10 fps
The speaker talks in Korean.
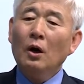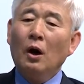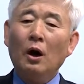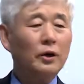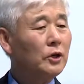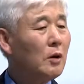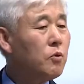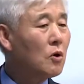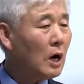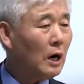아, 이게
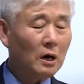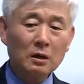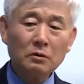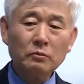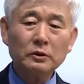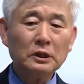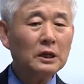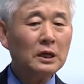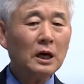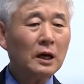뭔가? 그러면
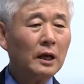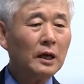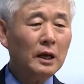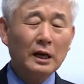인간의